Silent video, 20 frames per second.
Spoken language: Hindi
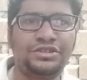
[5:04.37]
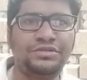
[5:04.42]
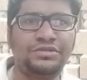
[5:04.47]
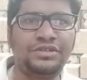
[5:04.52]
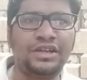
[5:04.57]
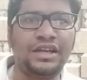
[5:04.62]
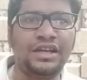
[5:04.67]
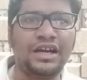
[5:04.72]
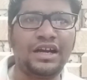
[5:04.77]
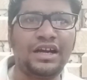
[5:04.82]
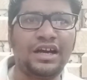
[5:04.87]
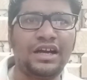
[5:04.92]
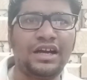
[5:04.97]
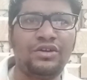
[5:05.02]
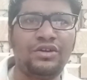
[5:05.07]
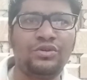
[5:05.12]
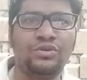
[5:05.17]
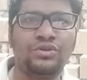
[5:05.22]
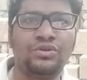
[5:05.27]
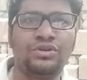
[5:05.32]
कलाकार
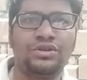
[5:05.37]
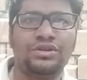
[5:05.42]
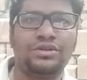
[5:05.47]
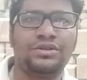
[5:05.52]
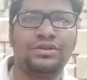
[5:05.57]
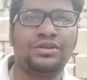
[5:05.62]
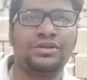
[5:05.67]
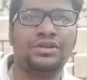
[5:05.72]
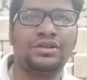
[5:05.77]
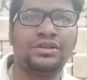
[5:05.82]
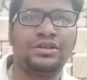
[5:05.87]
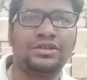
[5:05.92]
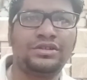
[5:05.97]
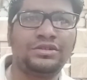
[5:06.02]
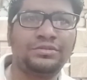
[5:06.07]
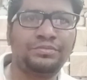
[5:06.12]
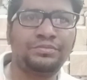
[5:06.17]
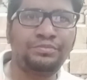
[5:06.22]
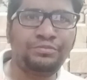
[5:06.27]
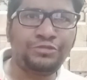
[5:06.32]
लोग
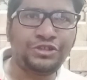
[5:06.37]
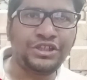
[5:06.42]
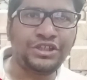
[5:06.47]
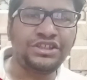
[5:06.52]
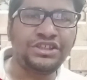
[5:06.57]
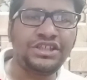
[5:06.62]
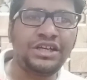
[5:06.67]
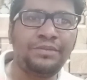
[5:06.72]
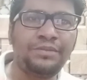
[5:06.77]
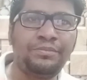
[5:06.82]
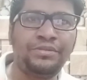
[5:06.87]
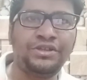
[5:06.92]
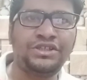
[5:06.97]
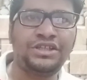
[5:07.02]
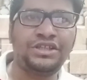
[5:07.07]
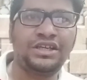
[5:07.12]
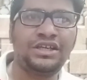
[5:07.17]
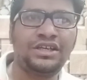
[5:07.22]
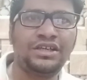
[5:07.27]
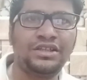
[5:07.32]
स्टेज के
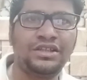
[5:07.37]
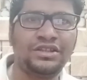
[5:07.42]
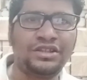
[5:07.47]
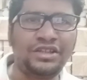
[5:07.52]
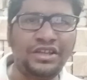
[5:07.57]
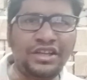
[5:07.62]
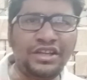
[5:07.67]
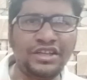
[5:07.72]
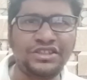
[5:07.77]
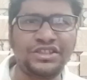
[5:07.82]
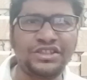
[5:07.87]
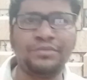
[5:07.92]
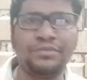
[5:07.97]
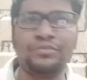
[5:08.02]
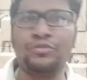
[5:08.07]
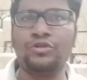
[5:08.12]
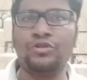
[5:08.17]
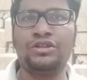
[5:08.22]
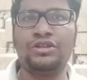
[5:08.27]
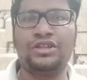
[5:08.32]
पीछे धीरे से
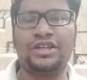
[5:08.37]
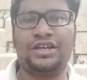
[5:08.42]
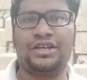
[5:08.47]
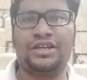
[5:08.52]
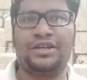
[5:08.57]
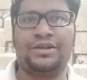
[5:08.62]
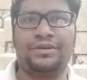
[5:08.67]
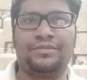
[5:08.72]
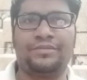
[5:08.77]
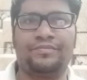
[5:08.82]
बोलते हैं